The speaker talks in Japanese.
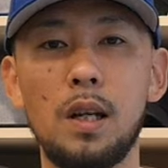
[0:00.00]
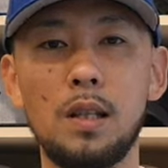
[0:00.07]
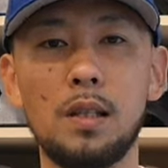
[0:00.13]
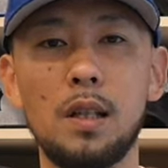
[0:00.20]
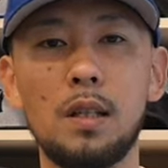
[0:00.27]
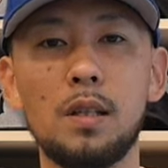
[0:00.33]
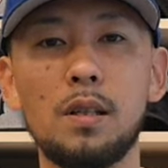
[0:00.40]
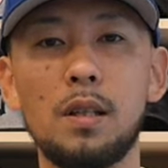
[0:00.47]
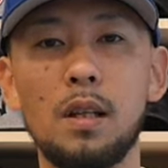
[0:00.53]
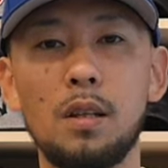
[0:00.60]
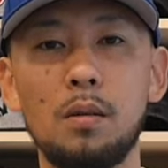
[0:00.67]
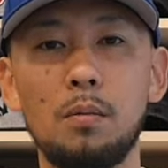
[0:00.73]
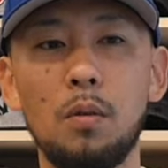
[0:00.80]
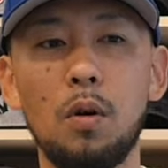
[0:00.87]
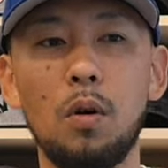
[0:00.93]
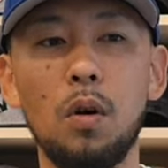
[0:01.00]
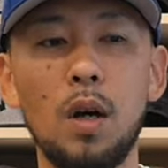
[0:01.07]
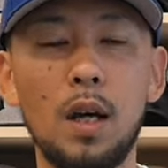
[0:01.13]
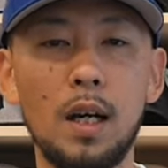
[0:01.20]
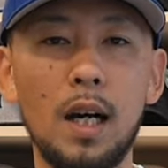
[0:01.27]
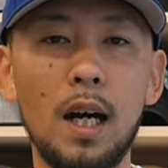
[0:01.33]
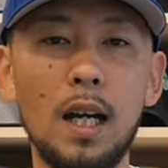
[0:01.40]
れてたんですけれども、
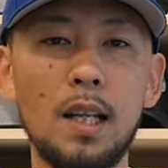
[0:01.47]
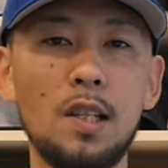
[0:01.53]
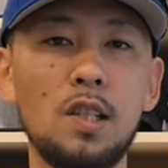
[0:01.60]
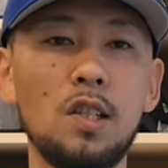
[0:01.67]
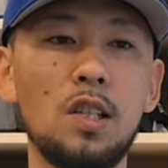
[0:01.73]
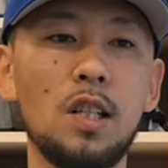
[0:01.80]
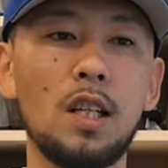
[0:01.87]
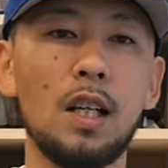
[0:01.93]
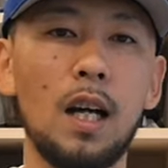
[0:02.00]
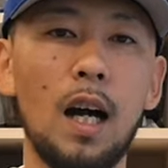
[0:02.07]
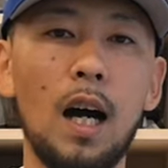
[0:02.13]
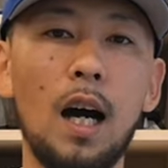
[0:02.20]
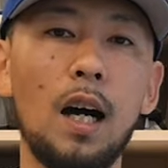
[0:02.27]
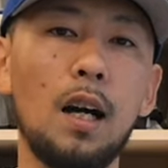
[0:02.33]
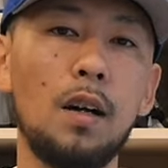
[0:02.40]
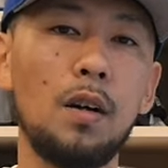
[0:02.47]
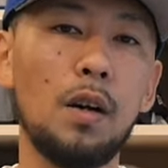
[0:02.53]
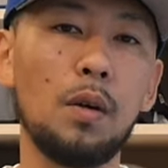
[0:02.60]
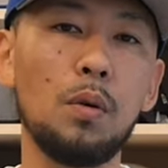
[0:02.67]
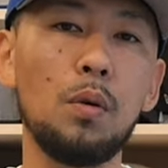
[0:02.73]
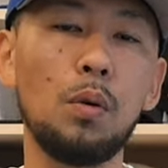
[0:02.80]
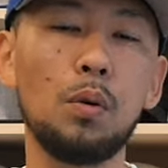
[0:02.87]
彼自身が
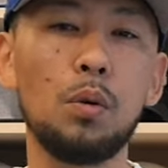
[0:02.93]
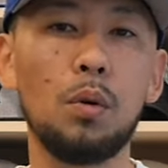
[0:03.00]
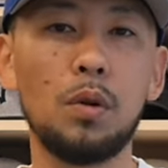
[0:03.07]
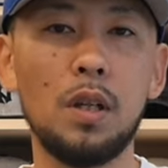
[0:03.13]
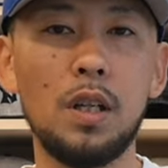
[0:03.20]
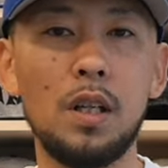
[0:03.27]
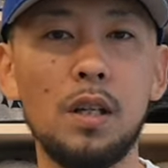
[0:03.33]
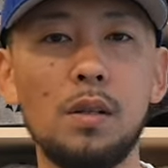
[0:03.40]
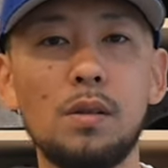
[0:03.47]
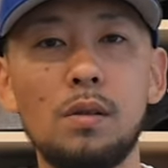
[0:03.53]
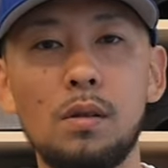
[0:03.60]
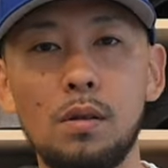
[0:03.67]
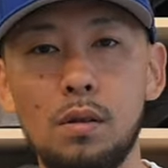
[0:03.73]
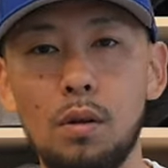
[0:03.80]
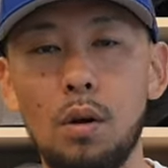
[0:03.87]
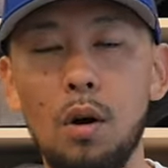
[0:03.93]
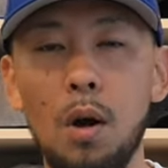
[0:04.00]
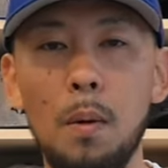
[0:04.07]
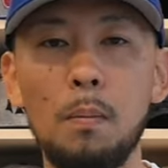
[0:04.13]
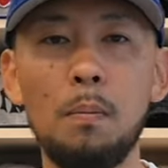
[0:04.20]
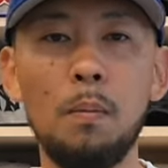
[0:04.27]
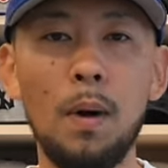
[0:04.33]
レコードをリリースすると、
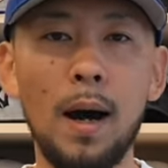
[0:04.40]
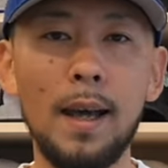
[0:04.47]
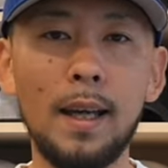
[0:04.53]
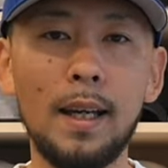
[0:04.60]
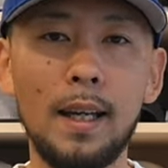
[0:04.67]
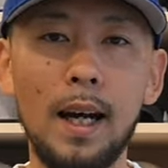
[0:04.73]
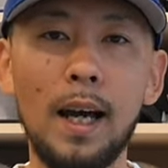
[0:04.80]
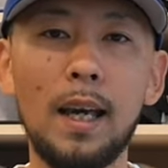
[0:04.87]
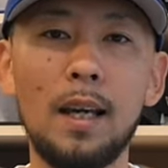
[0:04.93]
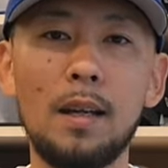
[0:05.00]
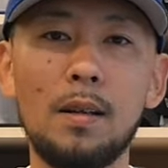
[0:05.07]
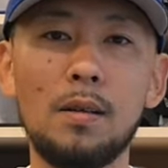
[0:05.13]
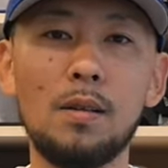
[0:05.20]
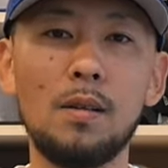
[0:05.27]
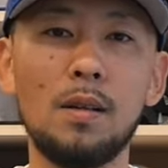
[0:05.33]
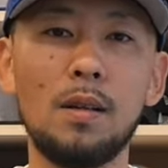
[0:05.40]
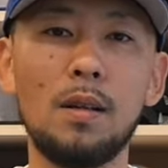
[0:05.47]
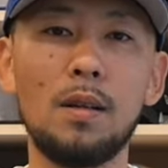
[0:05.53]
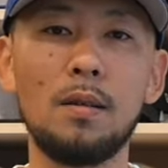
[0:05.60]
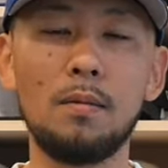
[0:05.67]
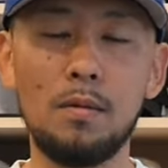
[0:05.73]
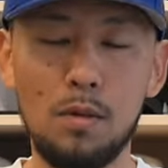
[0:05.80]
毎回、
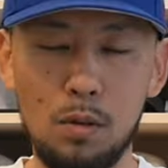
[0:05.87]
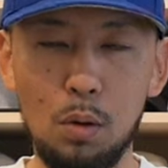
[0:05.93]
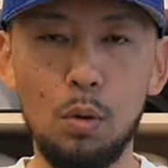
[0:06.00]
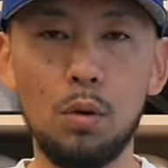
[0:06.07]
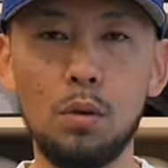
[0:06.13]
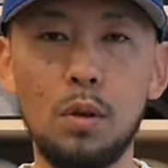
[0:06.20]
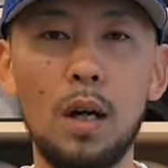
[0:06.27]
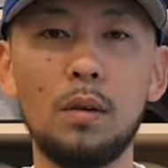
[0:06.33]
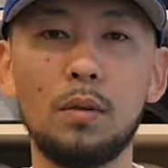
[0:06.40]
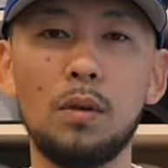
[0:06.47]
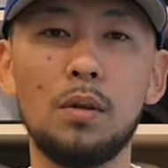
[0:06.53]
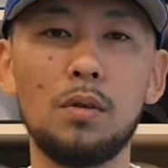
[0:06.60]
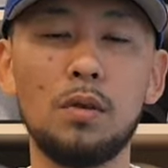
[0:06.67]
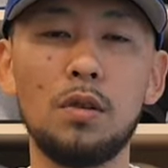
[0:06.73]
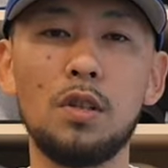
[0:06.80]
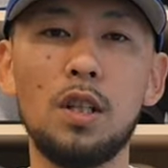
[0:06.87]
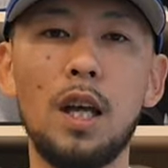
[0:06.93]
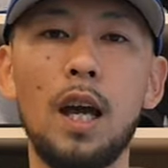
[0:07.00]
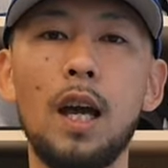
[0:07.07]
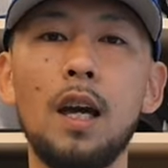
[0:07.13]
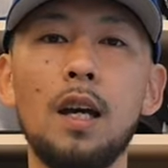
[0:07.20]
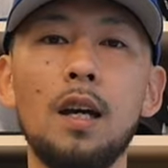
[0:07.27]
ソールドアウト。そし
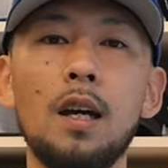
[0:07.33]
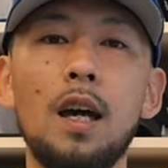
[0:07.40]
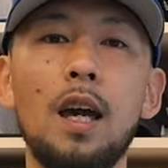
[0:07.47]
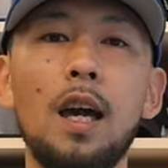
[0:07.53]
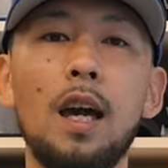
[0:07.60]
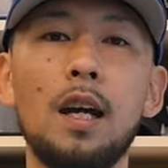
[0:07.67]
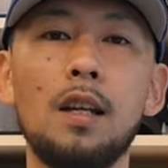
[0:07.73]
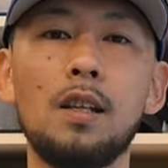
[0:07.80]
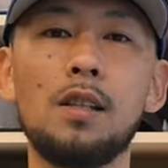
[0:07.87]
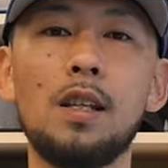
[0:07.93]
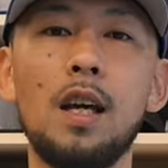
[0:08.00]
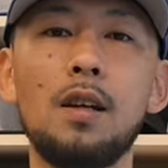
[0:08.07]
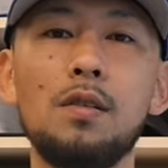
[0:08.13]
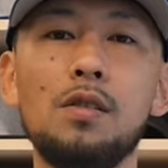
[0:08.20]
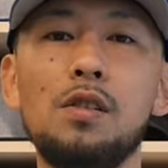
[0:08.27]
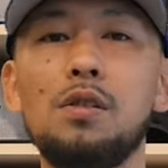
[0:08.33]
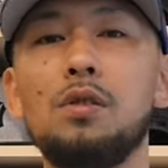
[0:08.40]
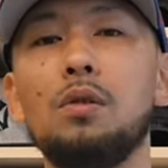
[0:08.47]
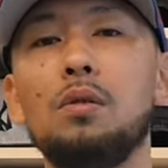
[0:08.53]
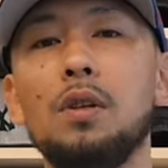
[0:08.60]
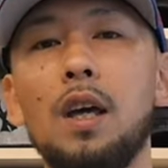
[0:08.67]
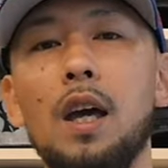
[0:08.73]
て、えー、リセール市
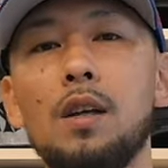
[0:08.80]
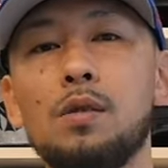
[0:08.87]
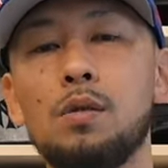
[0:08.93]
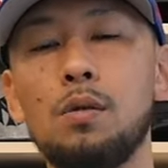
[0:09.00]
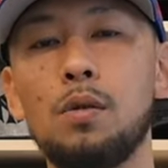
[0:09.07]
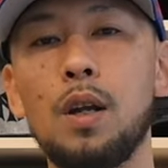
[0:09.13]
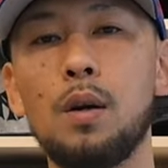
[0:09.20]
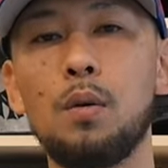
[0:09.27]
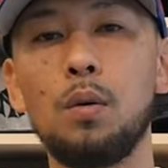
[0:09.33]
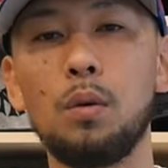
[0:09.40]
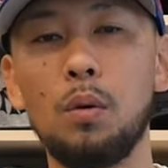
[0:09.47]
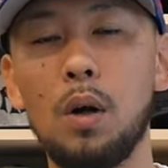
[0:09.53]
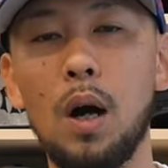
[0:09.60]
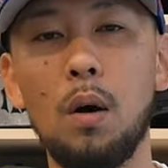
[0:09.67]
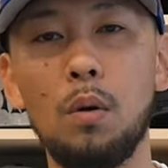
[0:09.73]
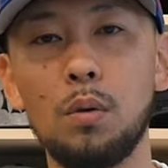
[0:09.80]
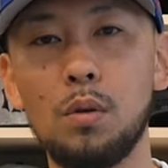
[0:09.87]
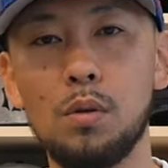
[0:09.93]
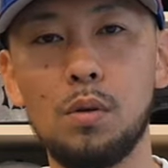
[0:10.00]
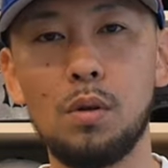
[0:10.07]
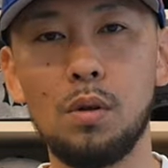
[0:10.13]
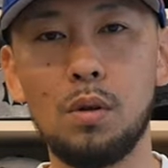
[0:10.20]
場でそのレコードを買おうと
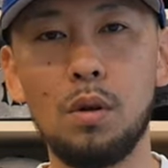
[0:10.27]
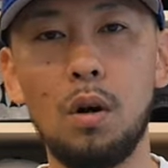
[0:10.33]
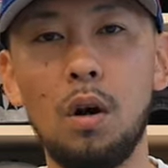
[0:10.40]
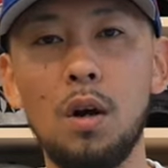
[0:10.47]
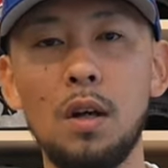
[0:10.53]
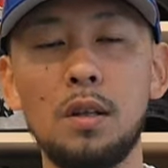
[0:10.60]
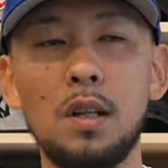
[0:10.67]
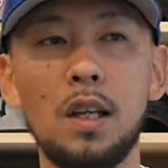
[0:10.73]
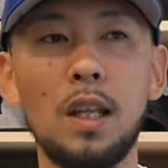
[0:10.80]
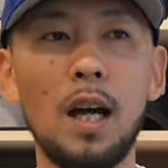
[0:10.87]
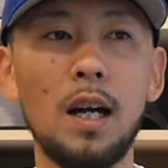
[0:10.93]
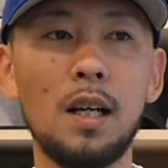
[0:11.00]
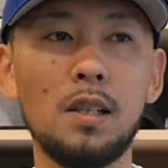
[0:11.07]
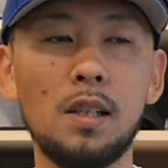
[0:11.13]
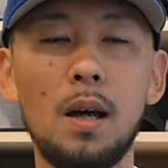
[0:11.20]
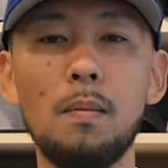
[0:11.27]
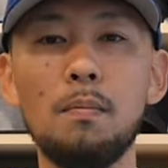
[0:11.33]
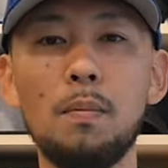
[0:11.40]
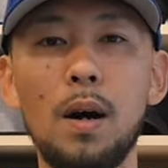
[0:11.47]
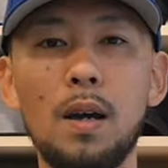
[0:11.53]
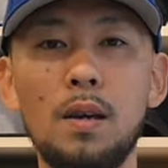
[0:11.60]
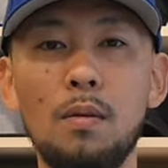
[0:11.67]
すると、値段が3
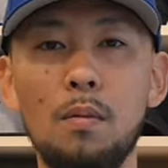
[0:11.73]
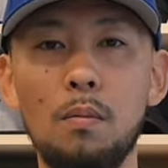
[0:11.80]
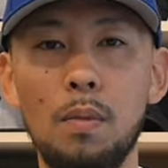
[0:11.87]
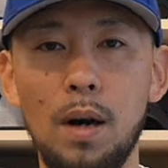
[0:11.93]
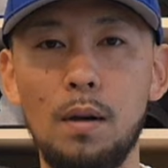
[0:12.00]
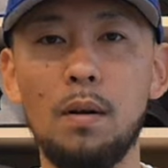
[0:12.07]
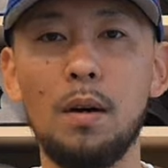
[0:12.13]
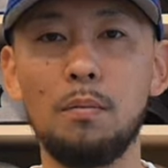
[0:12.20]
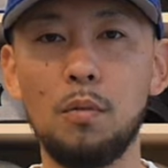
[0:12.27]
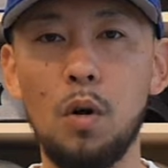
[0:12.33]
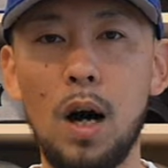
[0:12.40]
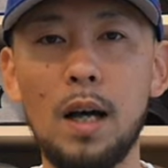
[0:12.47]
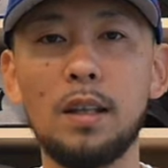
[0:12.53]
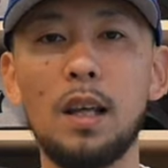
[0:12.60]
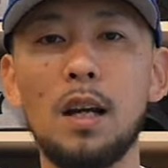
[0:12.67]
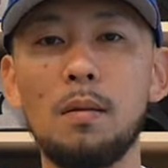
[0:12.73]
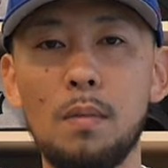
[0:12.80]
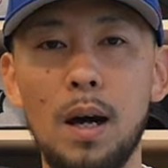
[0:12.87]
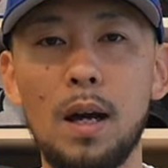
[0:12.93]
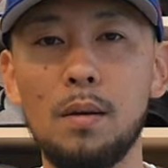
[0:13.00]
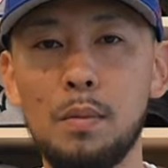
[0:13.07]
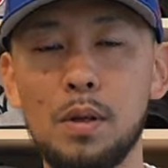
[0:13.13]
倍、4倍はもう当たり
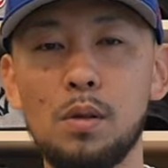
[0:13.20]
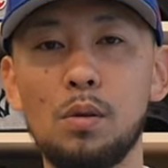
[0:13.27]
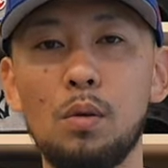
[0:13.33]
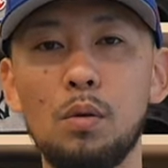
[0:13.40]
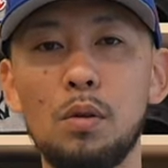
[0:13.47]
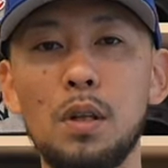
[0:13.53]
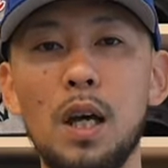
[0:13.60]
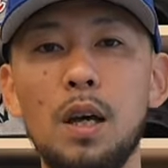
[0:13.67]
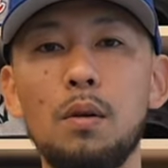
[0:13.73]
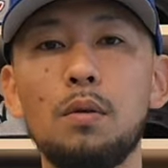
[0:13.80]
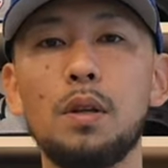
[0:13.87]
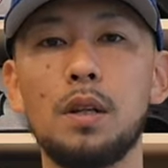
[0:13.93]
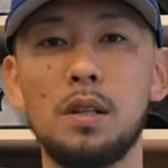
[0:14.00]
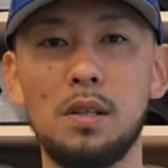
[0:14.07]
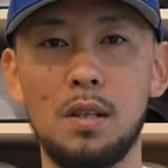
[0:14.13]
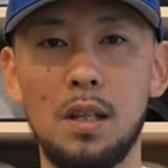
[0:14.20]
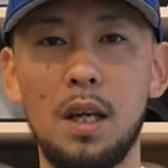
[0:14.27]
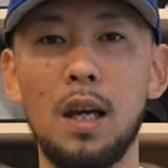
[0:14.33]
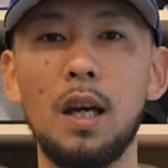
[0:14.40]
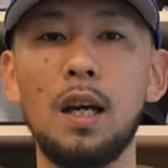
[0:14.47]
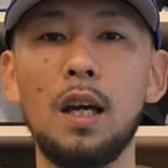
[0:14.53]
前。まあ、そんなようなですね、